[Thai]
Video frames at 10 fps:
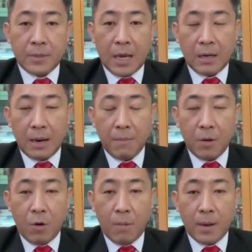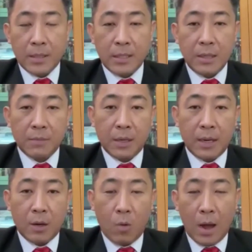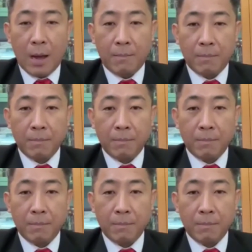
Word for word: จากนั้นประกอบอาชีพทนายความ